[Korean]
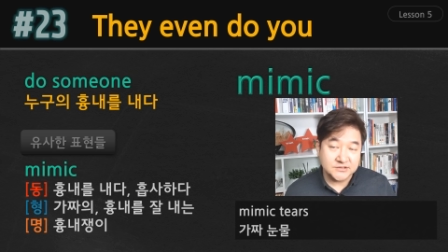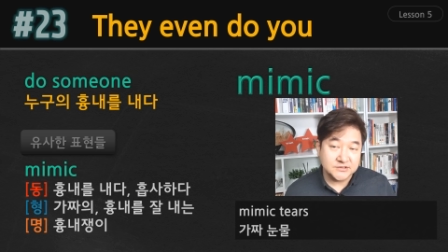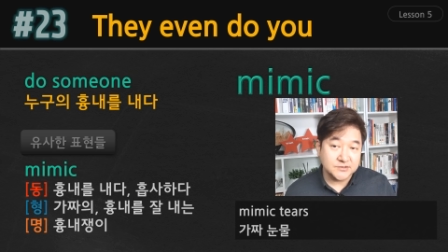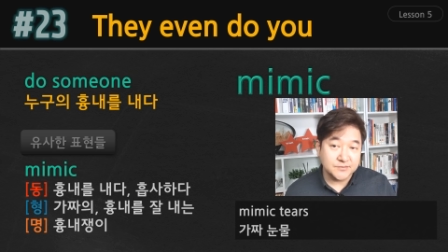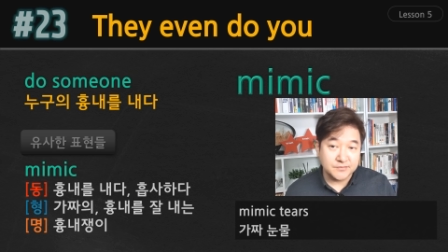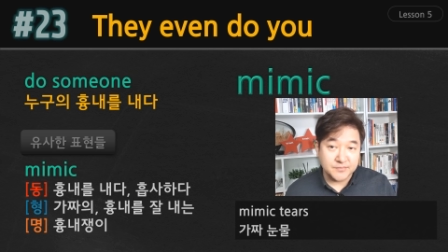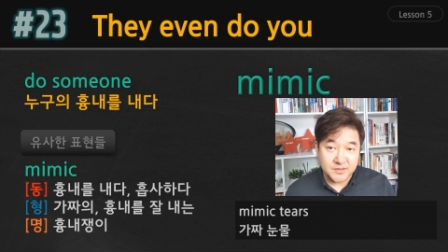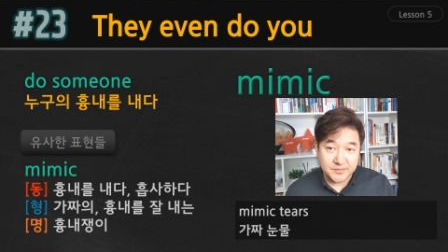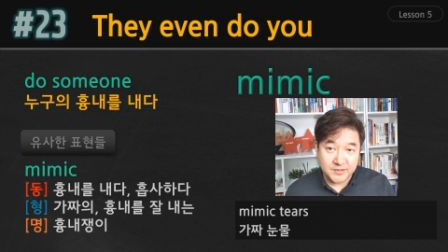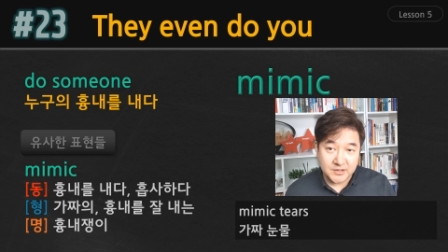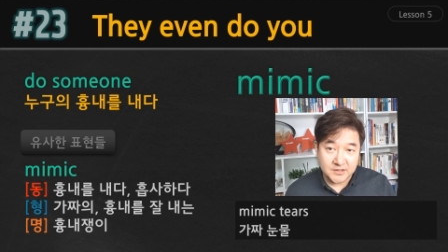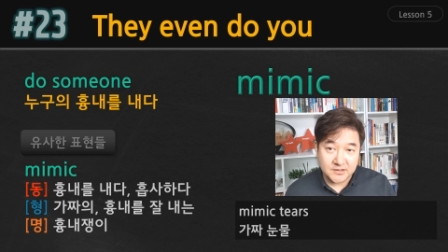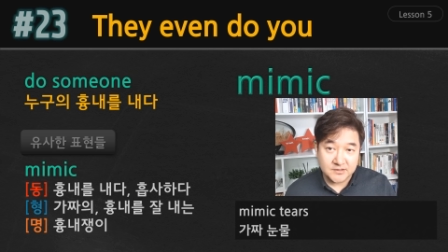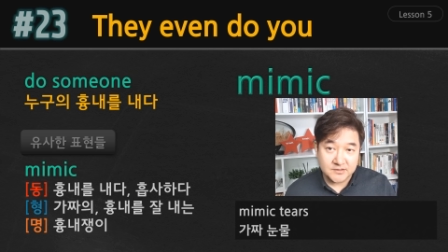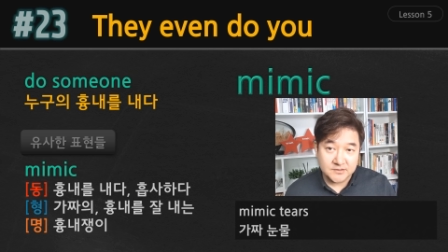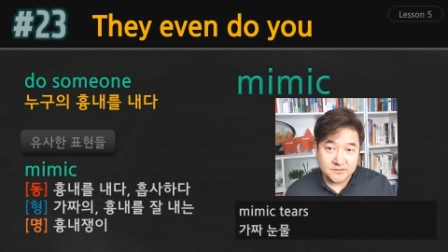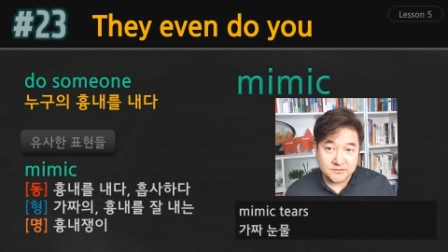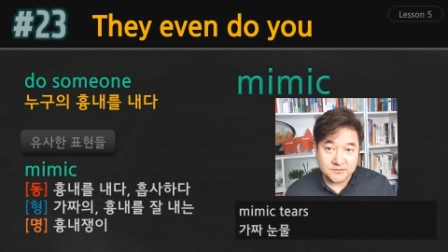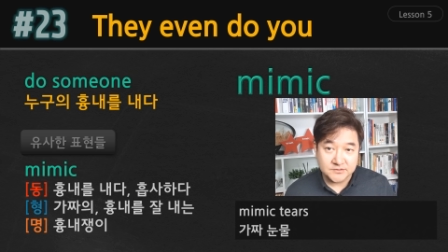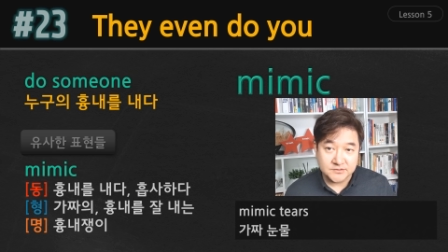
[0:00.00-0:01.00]
그래서 he's a
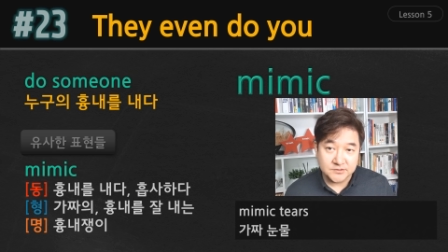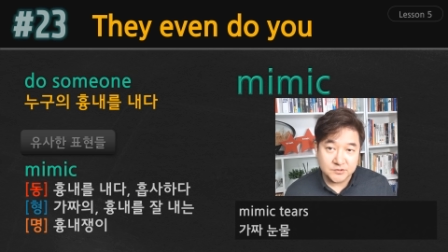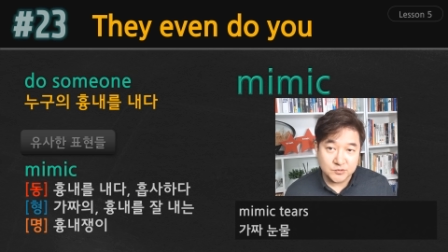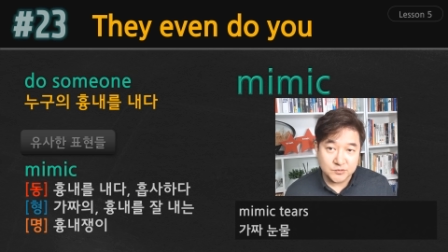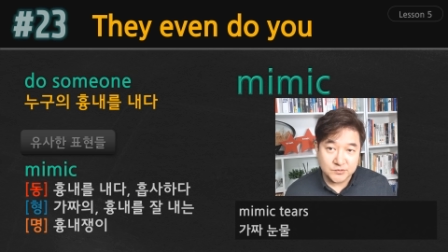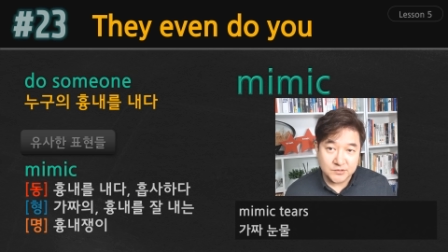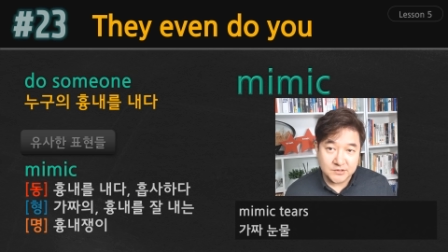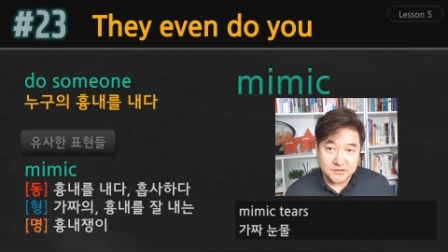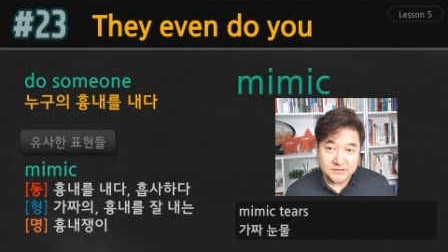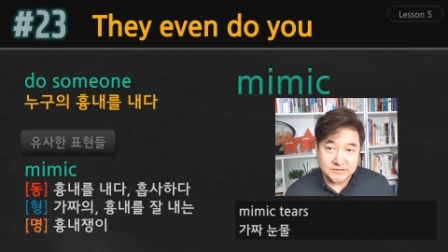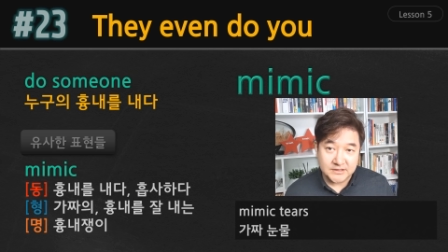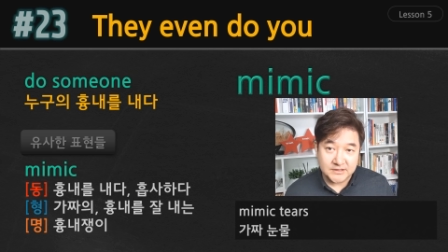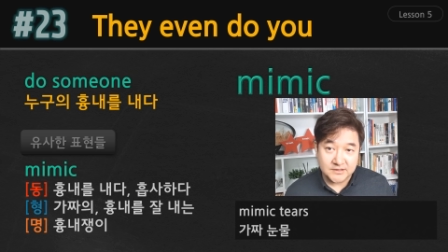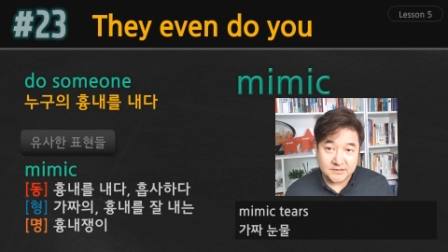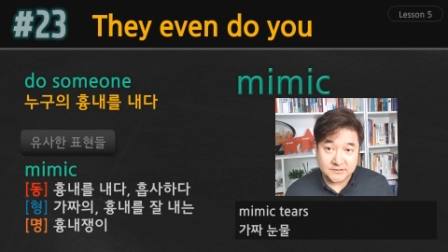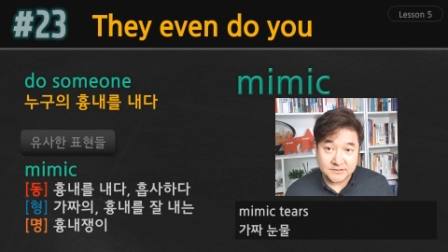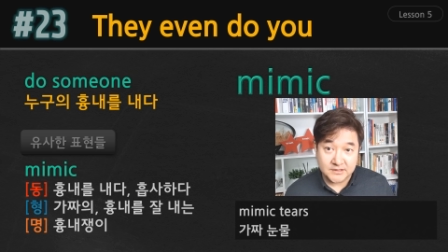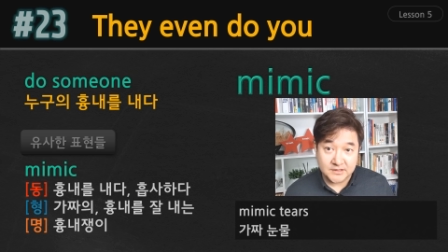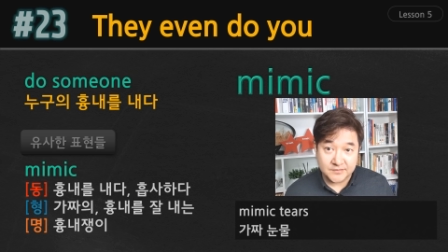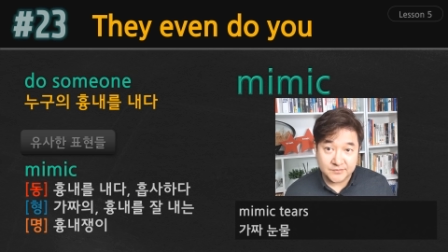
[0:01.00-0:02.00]
mimic. 그는
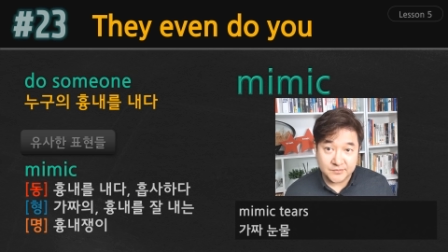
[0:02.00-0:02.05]
흉내를 잘